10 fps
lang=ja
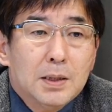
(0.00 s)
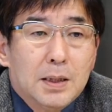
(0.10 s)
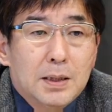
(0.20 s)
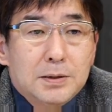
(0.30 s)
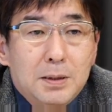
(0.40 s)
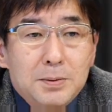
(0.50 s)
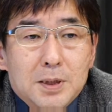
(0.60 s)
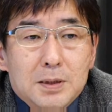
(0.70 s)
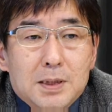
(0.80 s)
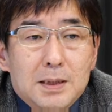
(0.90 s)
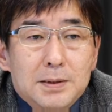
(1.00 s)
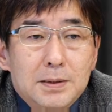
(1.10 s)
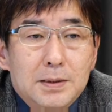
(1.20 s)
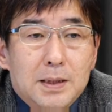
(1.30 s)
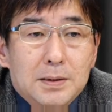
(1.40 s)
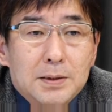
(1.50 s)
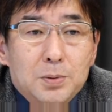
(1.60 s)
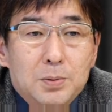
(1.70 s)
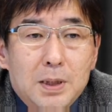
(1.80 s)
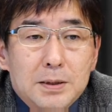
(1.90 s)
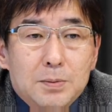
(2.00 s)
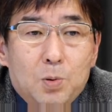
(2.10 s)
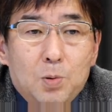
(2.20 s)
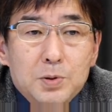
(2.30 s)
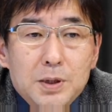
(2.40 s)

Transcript: 整備される過程の中で障害児を法